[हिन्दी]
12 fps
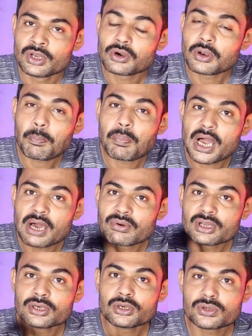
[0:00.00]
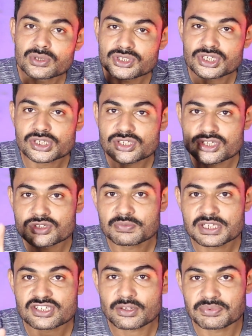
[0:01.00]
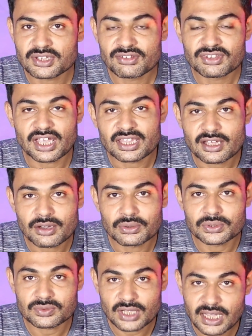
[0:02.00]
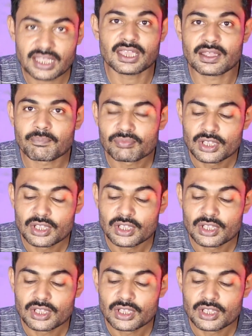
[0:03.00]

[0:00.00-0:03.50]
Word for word: और पावर लॉसेस इसमें सबसे ज़्यादा होता है